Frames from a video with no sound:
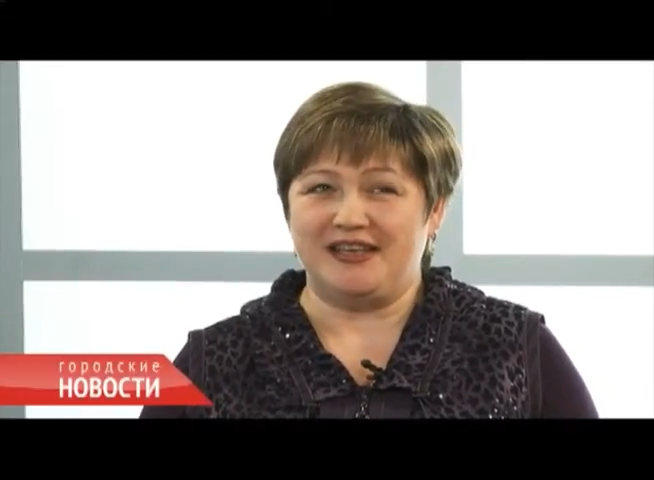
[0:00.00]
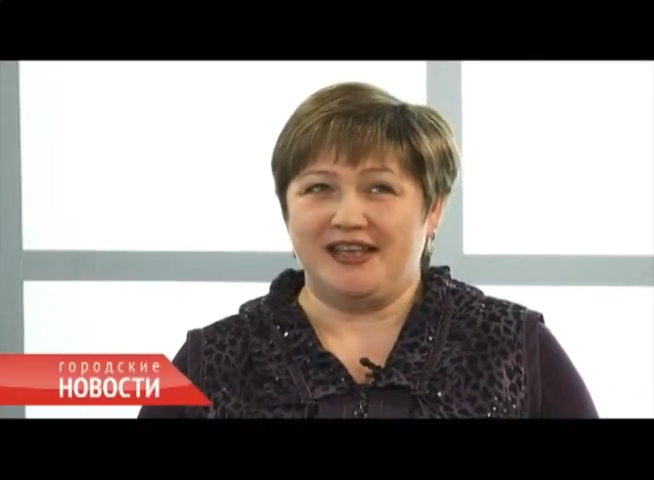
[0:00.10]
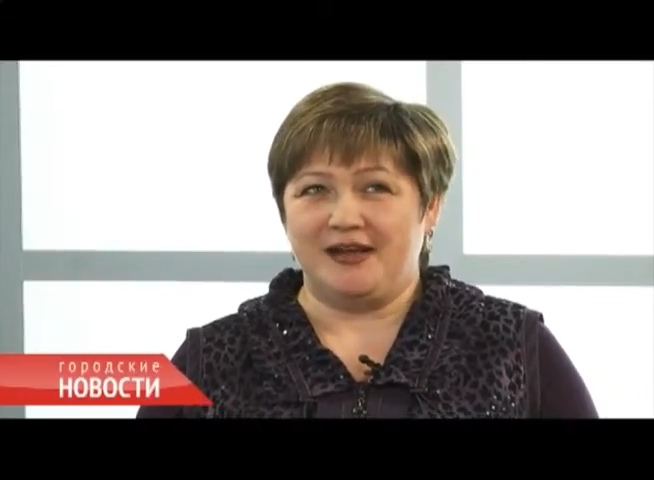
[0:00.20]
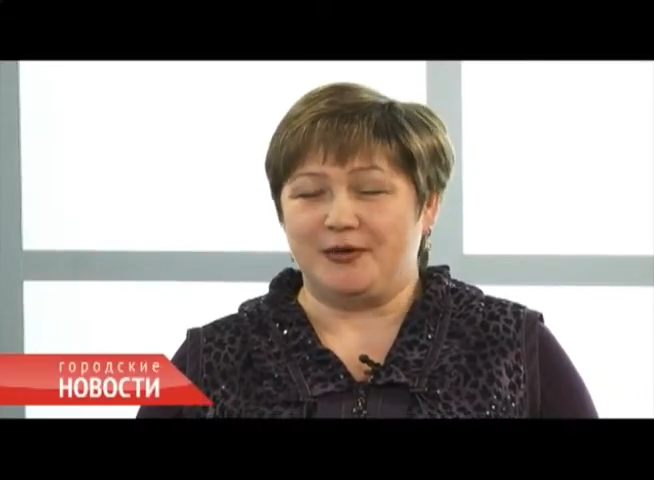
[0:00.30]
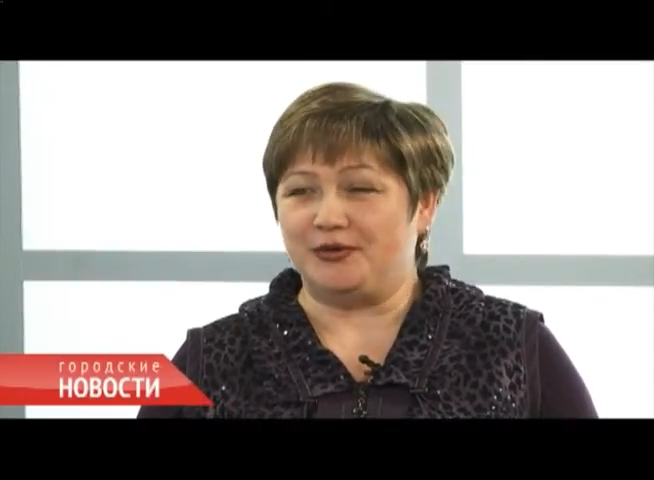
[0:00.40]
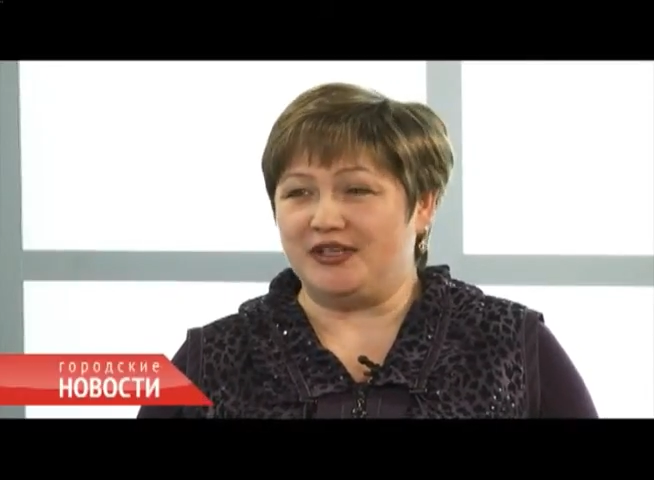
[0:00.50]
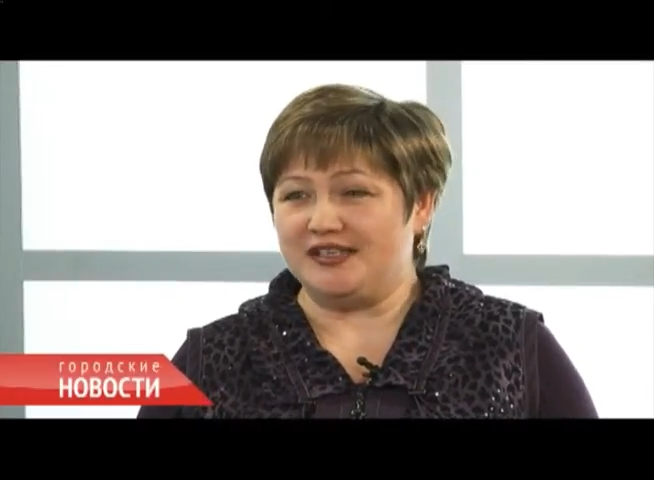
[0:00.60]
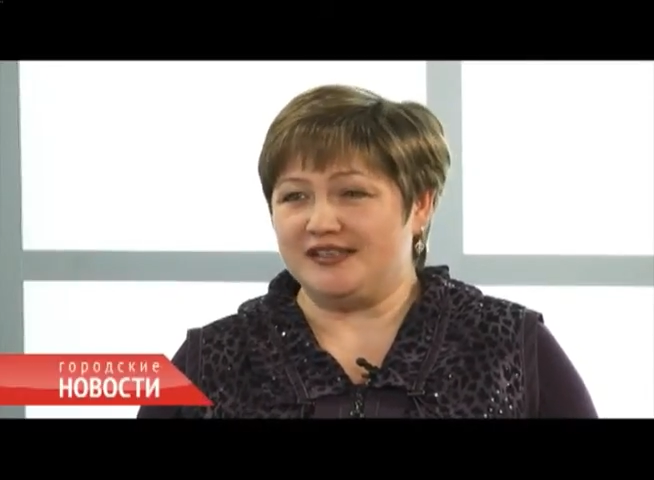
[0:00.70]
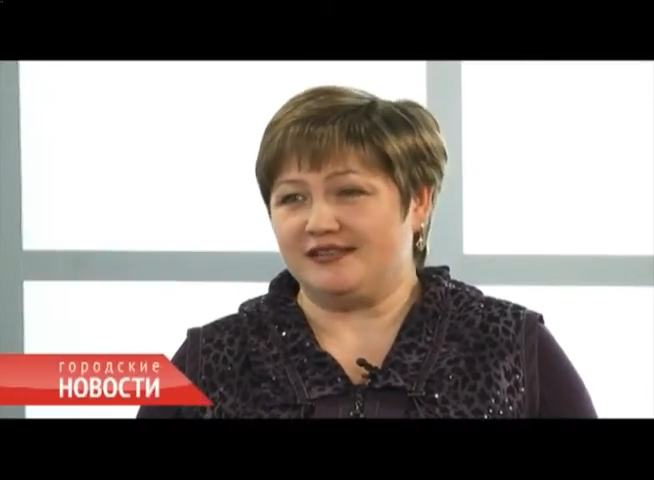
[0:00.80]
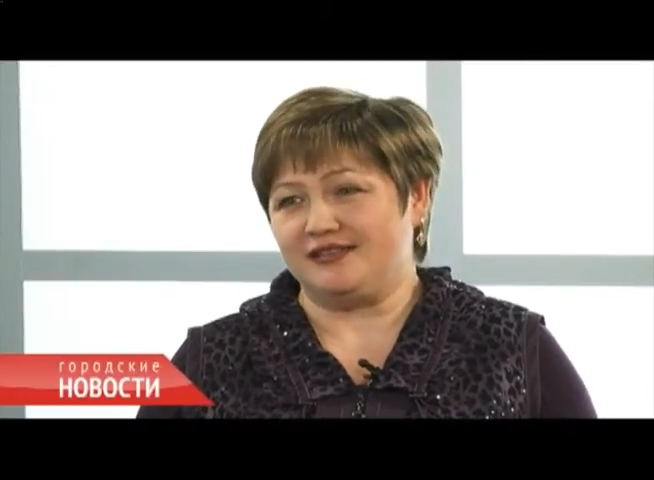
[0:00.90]
А у нас У сколько?
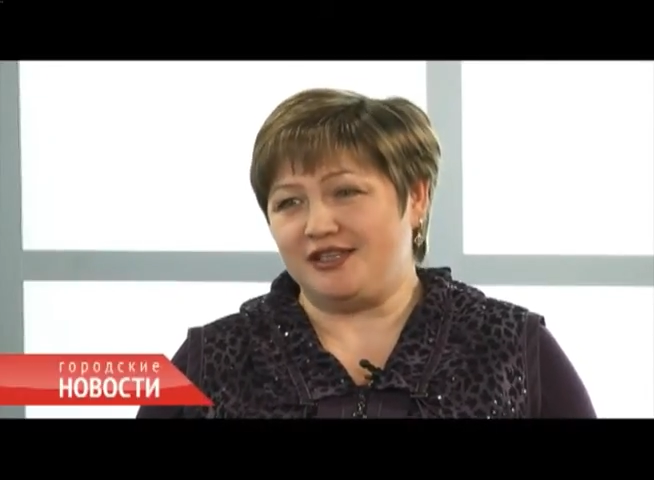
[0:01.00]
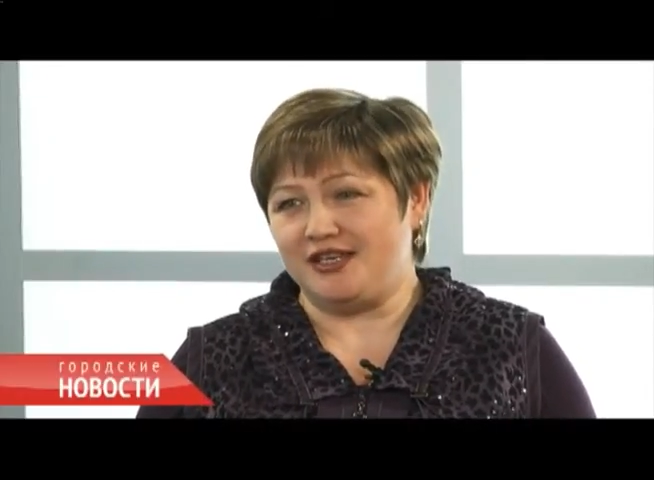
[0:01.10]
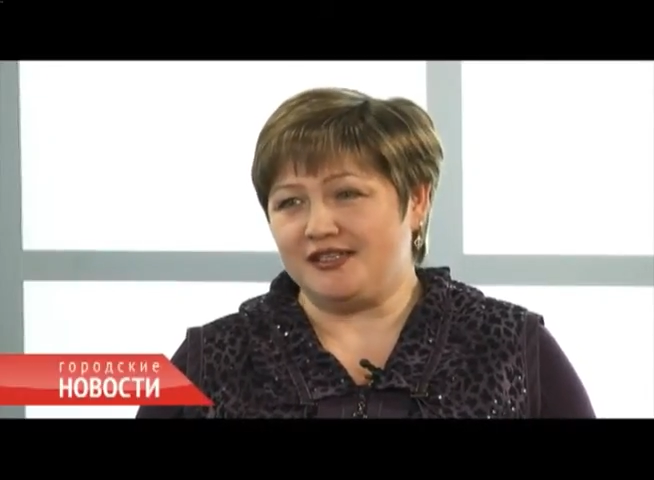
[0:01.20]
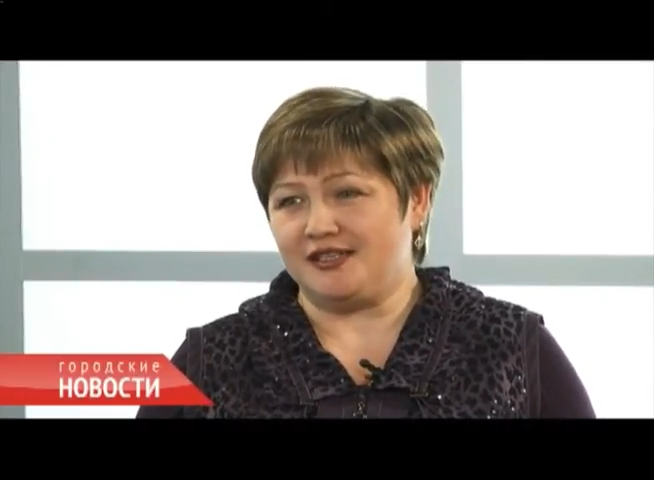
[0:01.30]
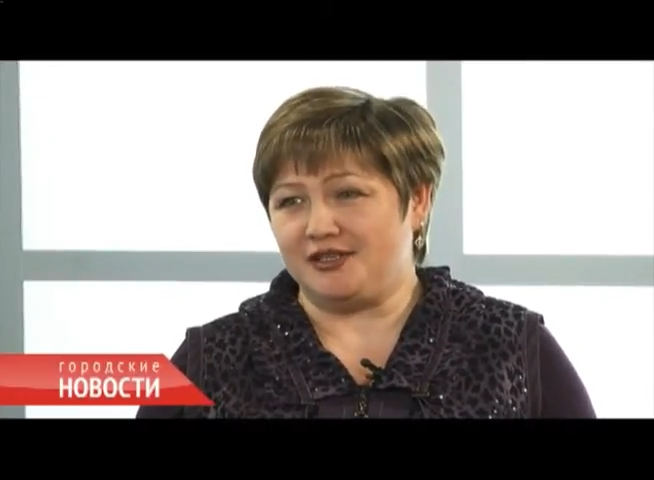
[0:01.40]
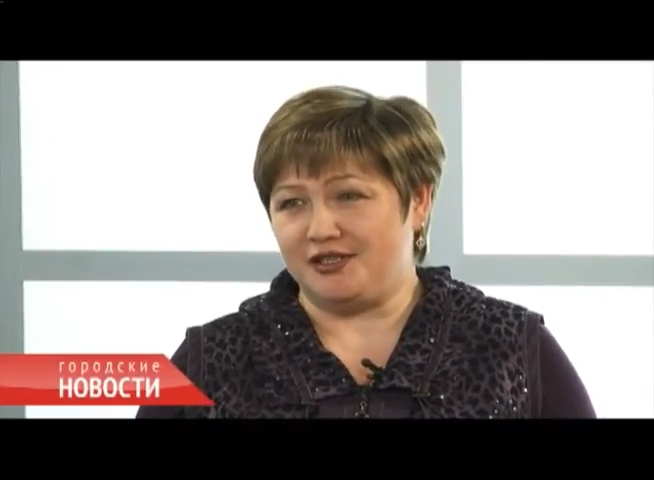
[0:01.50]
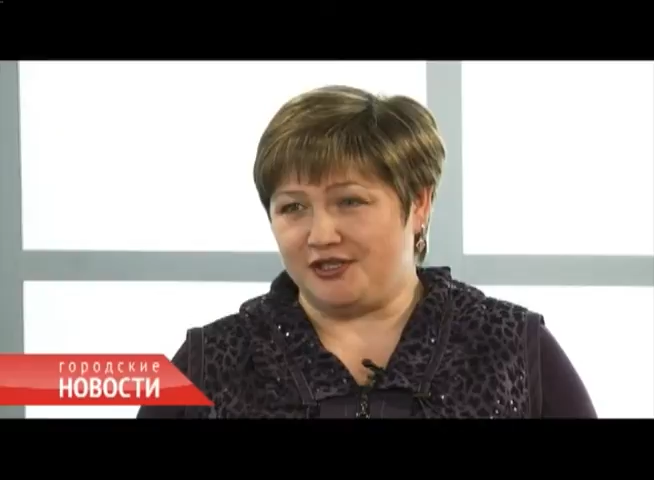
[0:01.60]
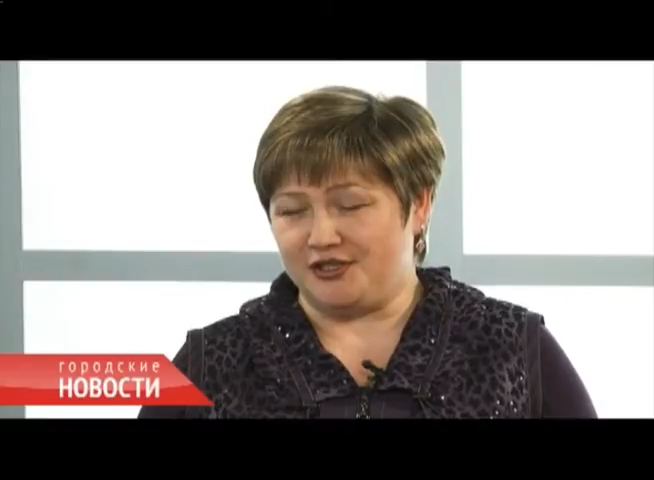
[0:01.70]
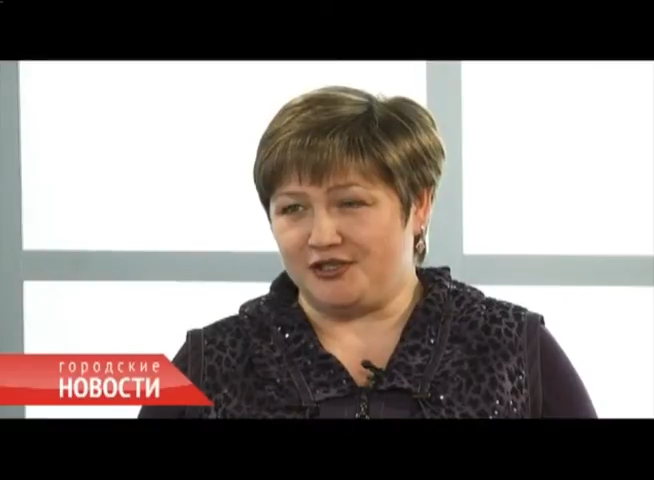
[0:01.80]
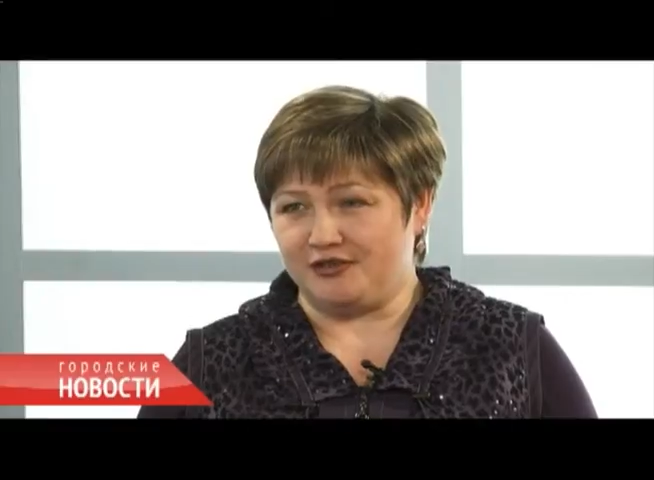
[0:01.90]
нас 30 э,
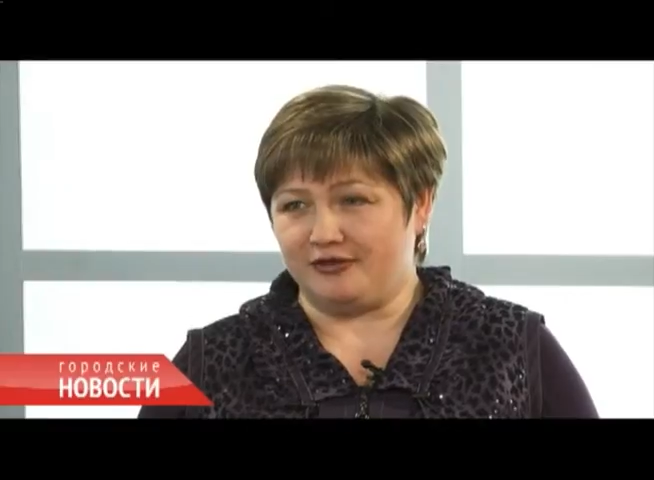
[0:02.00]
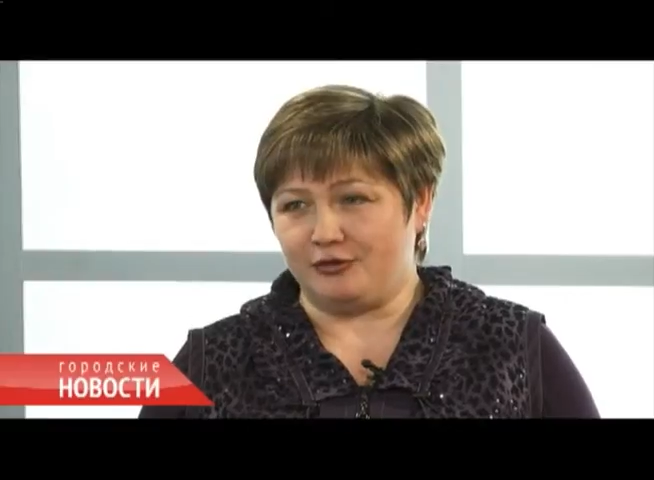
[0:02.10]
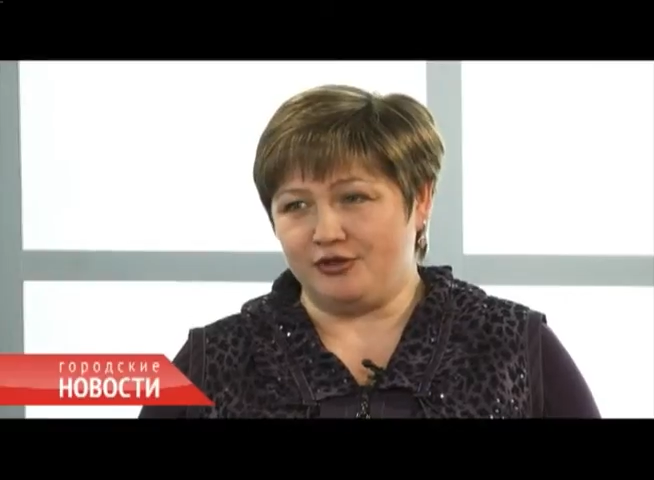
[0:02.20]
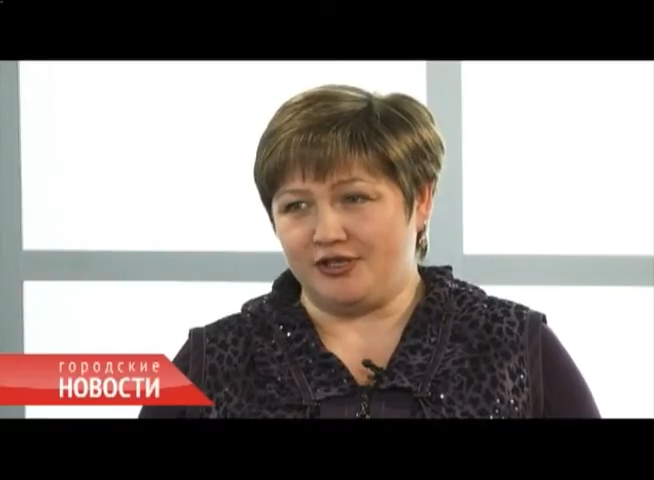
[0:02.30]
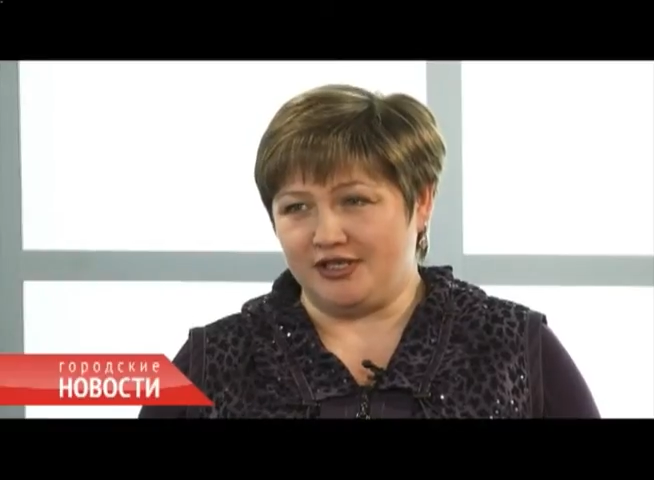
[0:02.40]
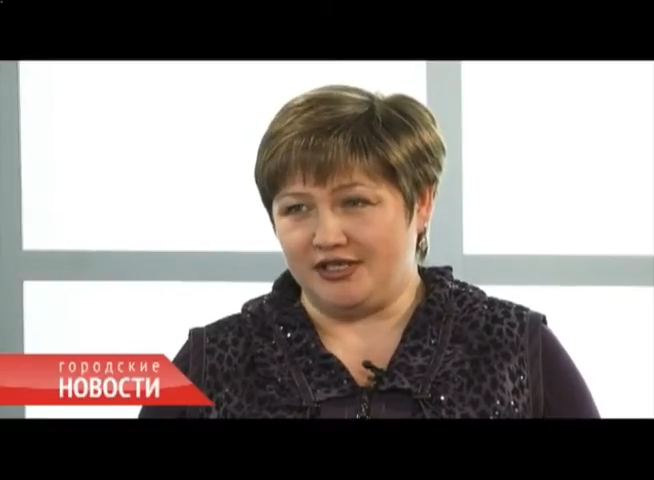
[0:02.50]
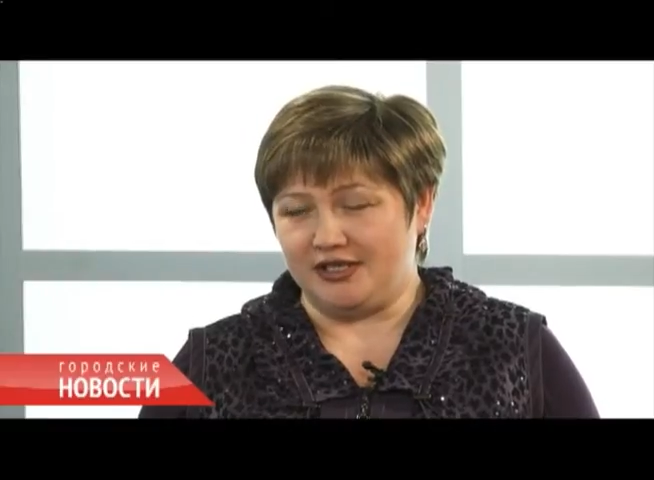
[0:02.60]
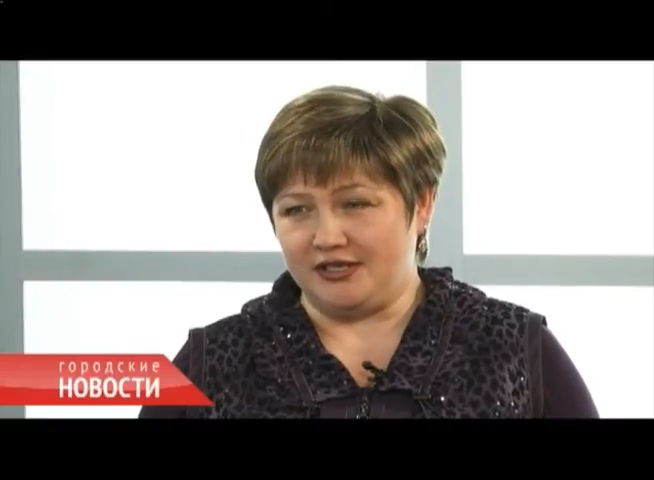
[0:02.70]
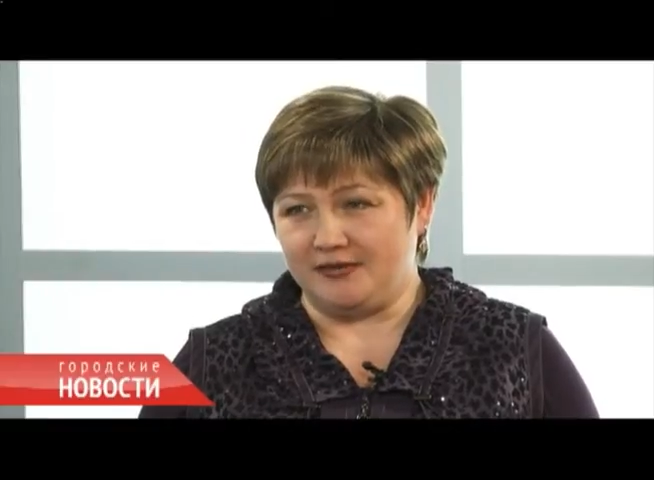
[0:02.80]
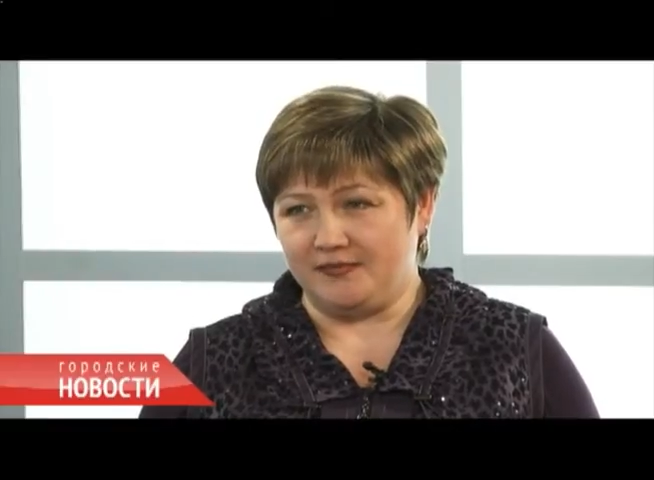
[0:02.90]
тысяч новогодних
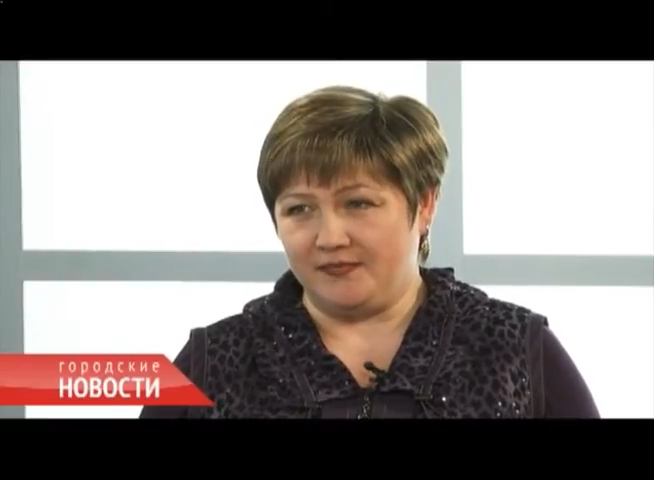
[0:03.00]
елей.